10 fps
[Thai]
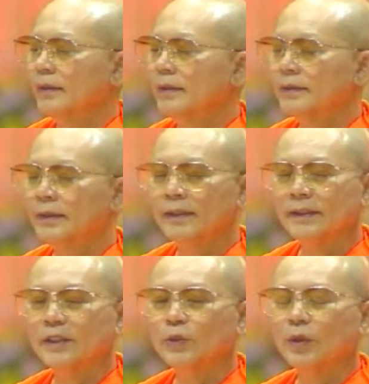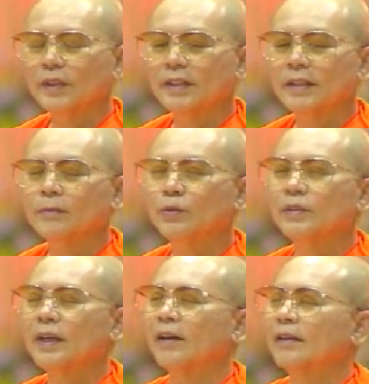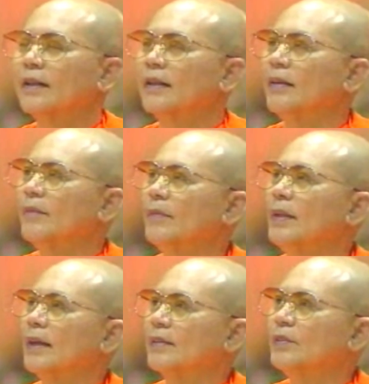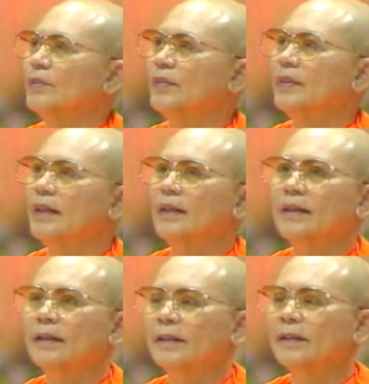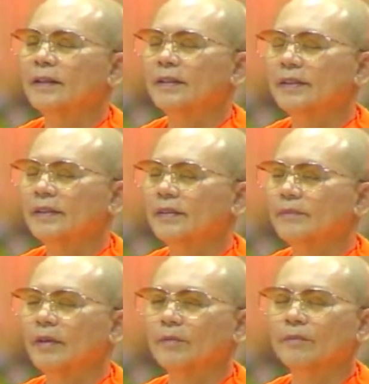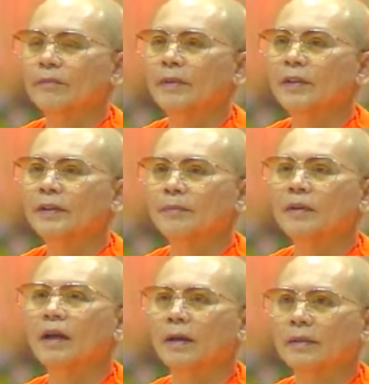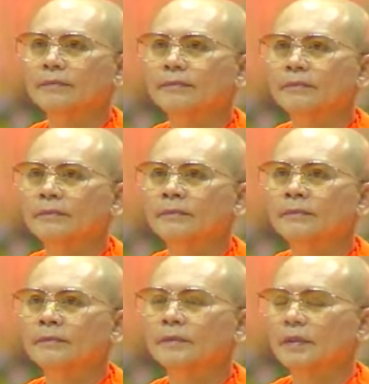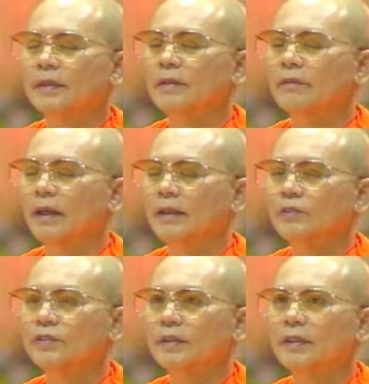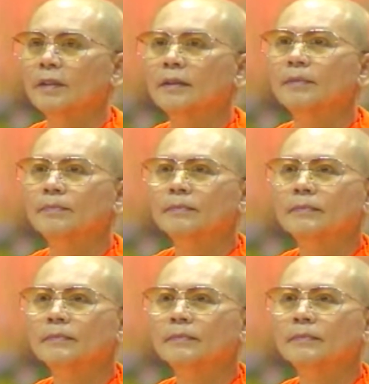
ซึ่งสิ่งที่ควรคิดในพระเจ้าท่านมีหลักสูตรด้วยนะ บอกมีสิบอย่าง เขาเรียกว่าอนุสติสิบ